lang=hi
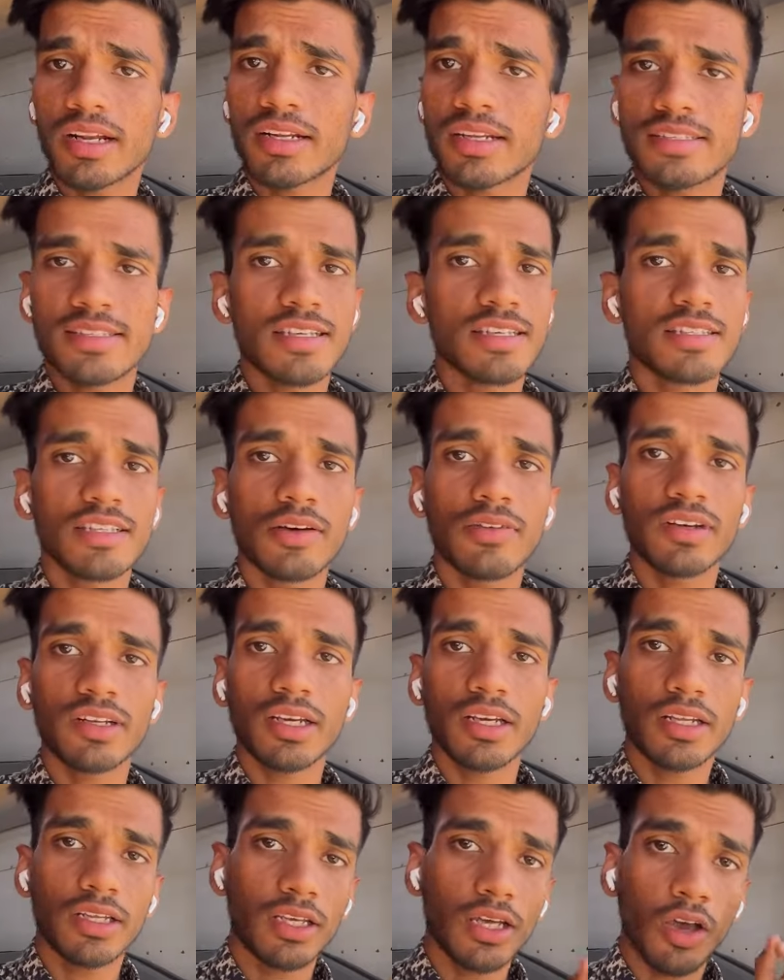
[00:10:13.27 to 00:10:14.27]
का डिस्टेंस कवर
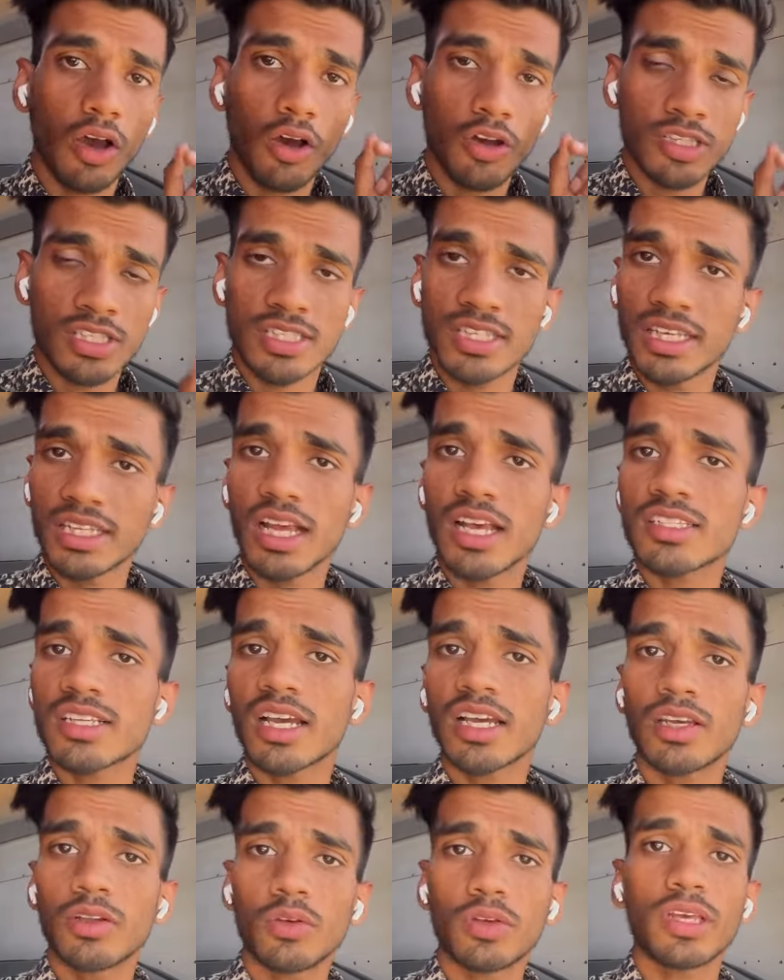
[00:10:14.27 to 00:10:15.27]
करेगी और सीधा
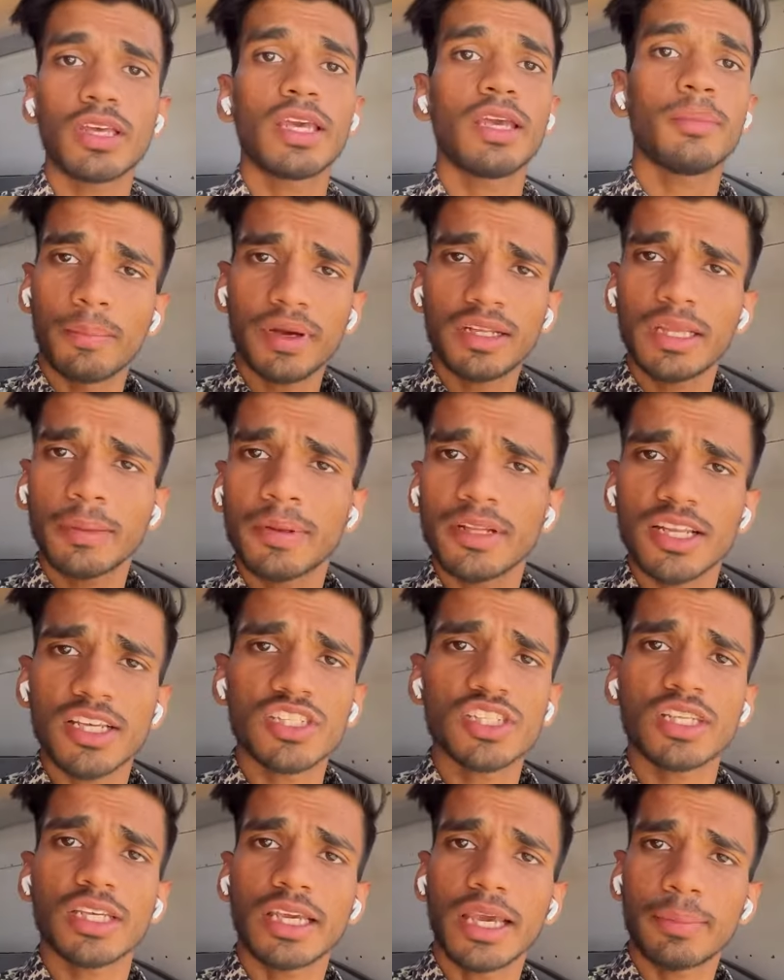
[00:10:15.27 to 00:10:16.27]
जाके रुकेगी मध्य
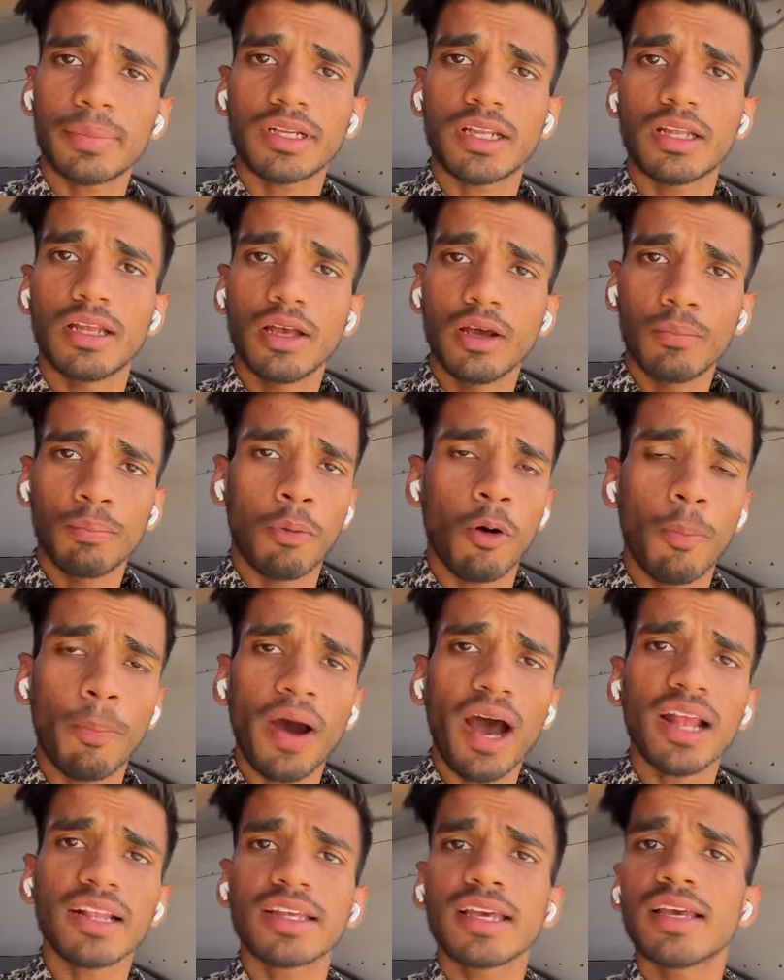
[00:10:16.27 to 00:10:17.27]
प्रदेश की कैपिटल
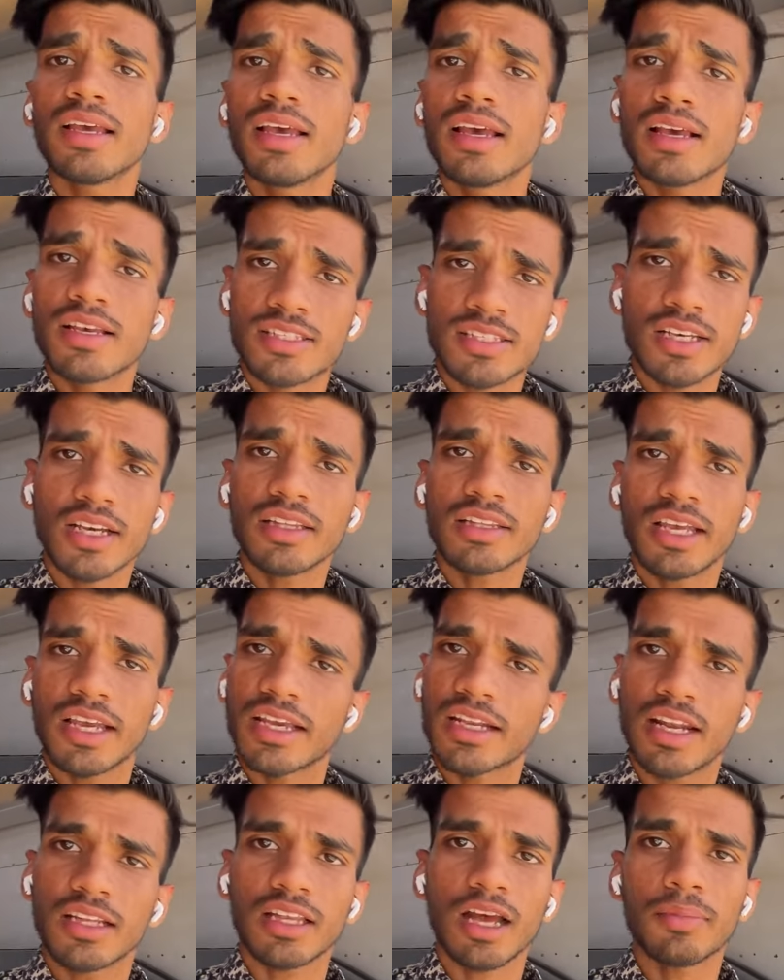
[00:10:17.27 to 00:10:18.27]
भोपाल के संत
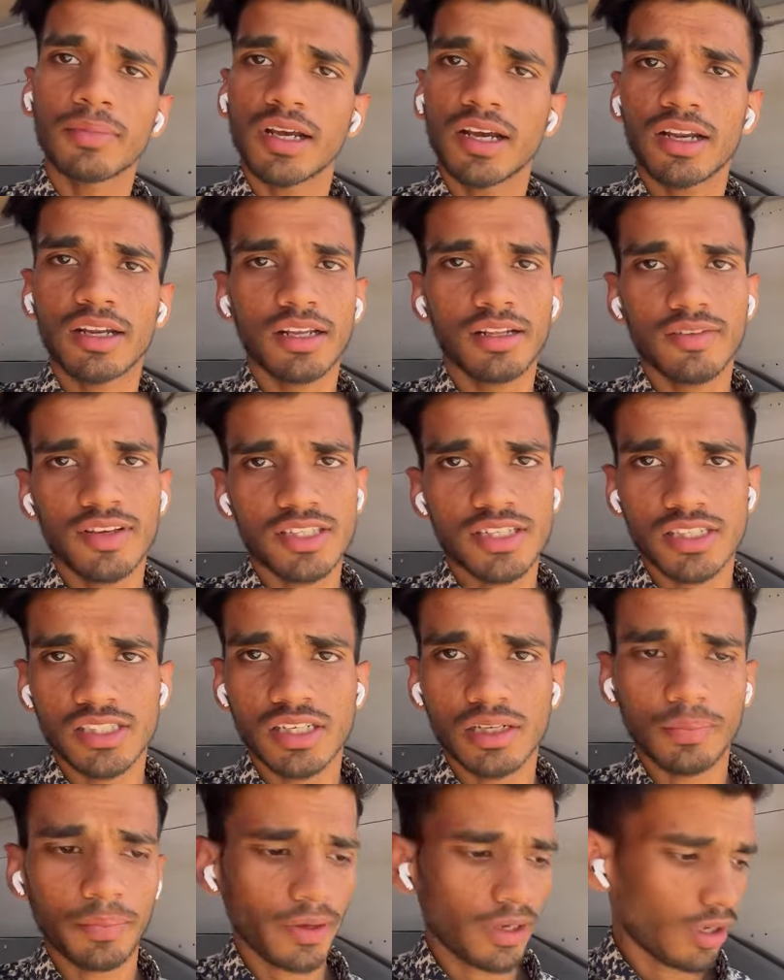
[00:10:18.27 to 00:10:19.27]
हीरा नगर रेलवे
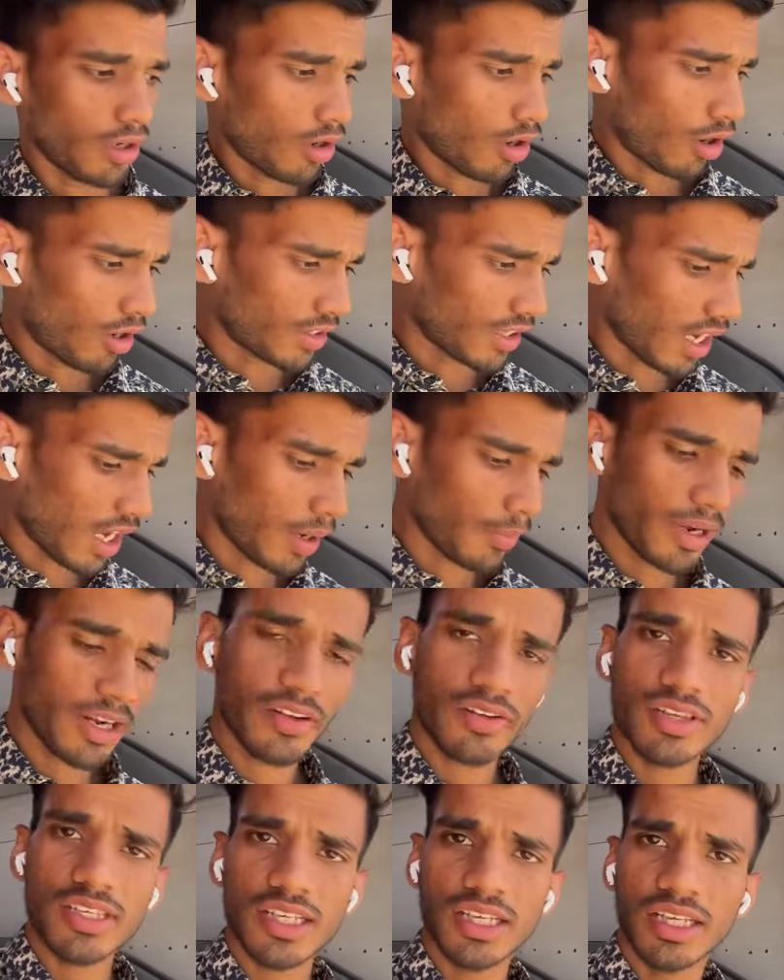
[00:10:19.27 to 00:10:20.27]
स्टेशन पर और यहाँ हमारी
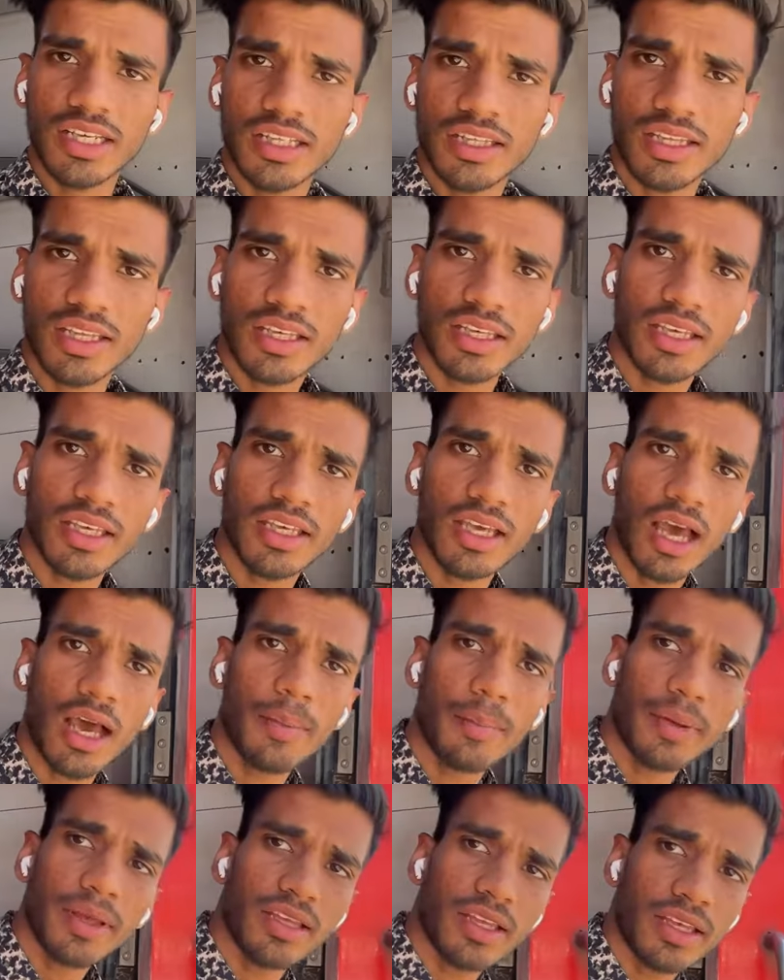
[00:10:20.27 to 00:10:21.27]
ट्रेन चली थी कि
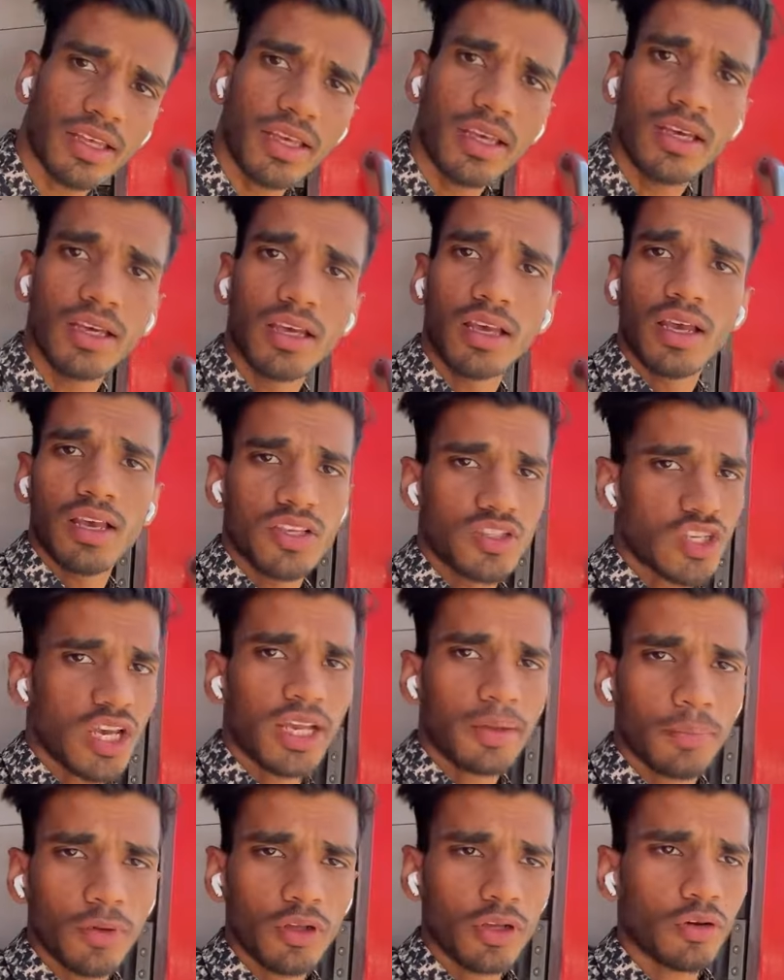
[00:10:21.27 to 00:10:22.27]
यहाँ पे देखिए
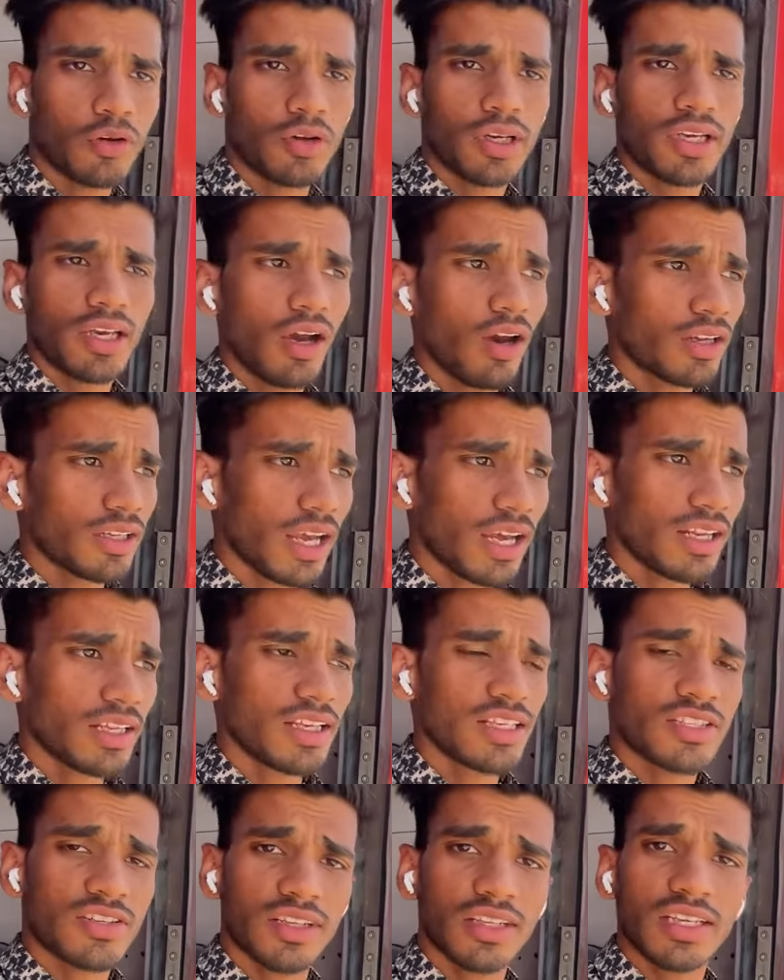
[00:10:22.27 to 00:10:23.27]
चैन पुलिंग हो गई है और यार
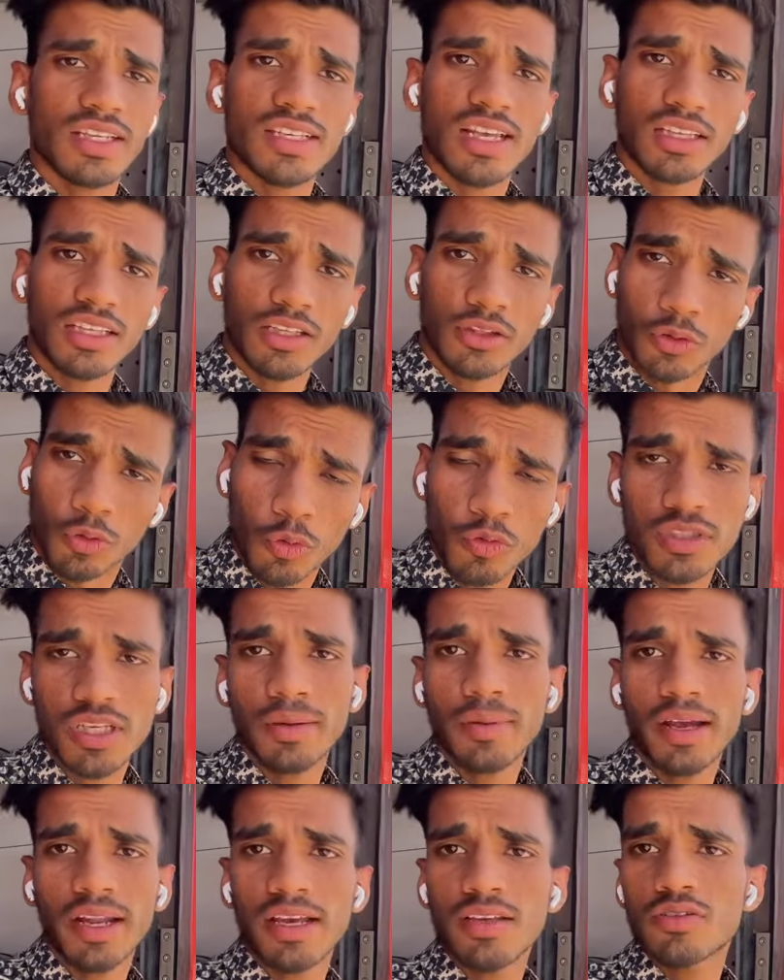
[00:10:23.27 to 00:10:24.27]
इस ट्रेन के साथ ये दूसरी
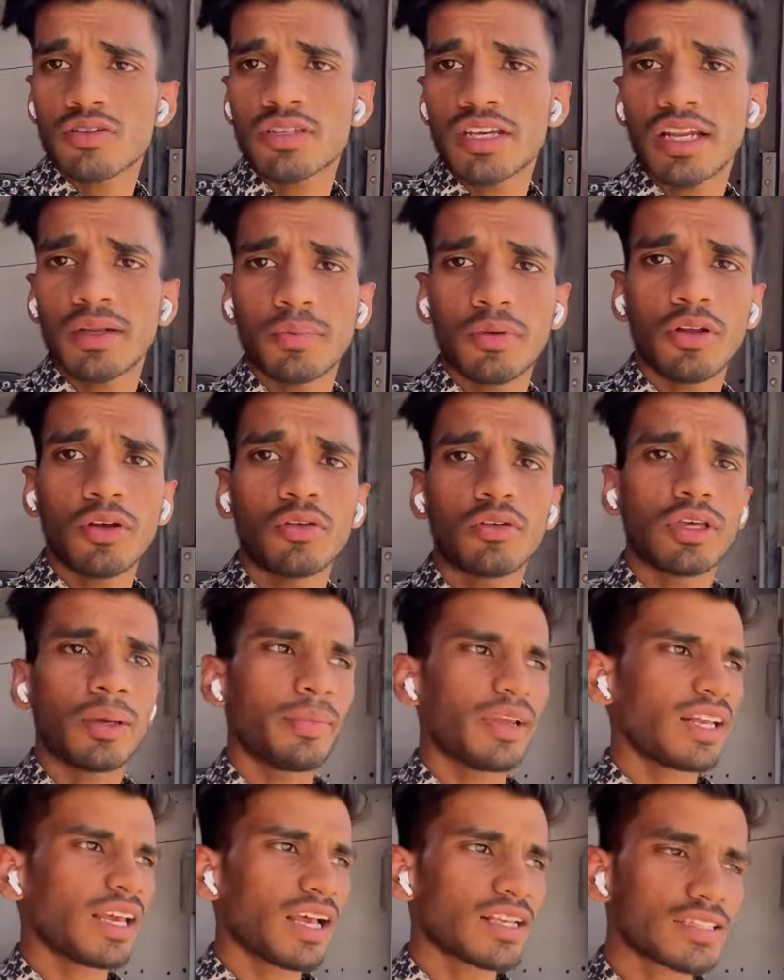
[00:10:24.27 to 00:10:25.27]
बार है जो चैन पुलिंग हुई है
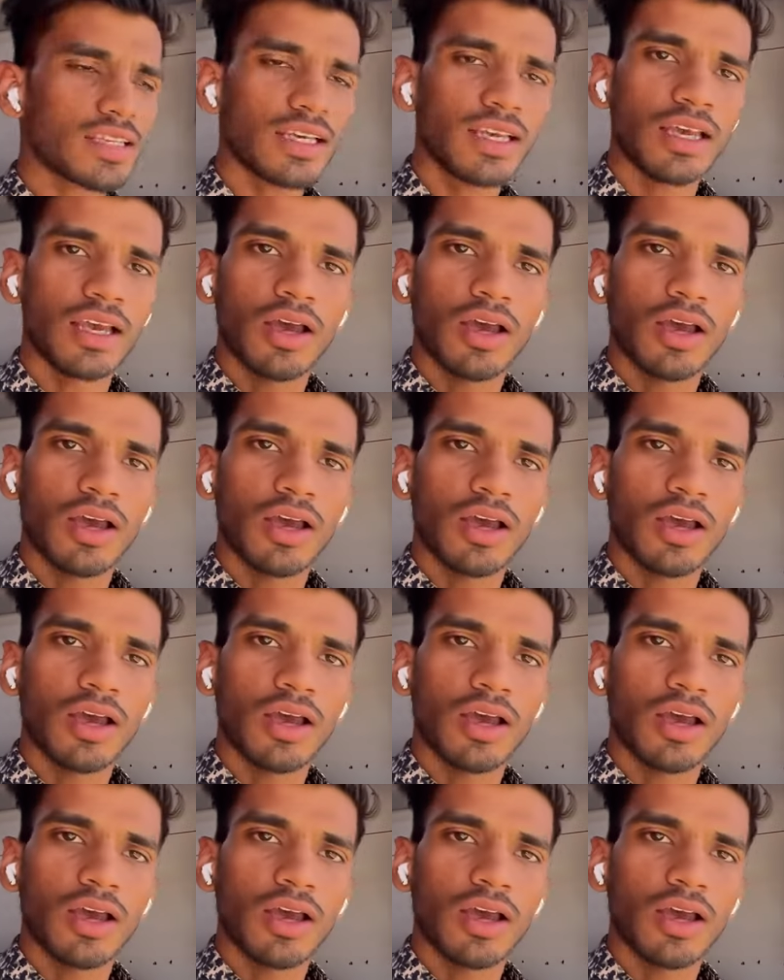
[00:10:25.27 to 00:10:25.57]
मेरे ख्याल से